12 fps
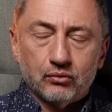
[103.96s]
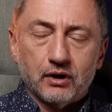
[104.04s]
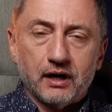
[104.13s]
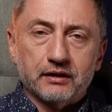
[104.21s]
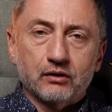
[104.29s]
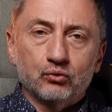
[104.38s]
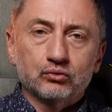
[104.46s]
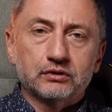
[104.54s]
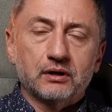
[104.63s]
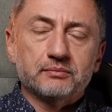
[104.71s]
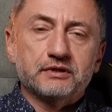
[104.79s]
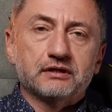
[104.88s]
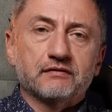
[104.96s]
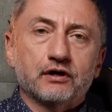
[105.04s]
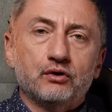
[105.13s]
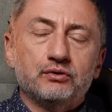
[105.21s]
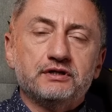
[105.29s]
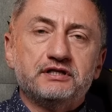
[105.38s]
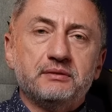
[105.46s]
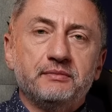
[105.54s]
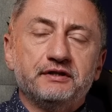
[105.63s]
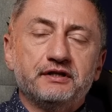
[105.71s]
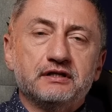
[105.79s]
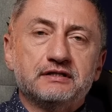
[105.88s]
рано утром, где-то в районе
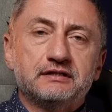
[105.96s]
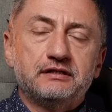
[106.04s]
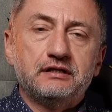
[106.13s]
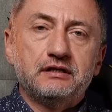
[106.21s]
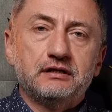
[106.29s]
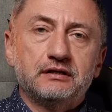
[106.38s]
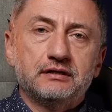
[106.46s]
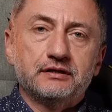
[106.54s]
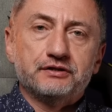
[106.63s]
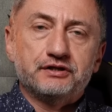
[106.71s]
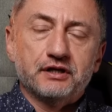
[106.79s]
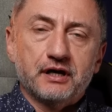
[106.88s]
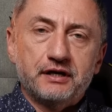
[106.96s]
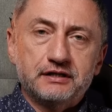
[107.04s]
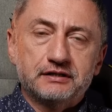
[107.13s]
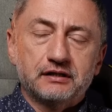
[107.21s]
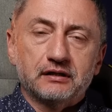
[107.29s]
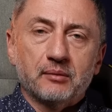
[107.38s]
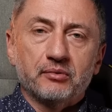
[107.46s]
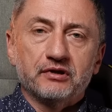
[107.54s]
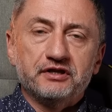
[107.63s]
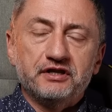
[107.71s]
7.30. Террорист, это был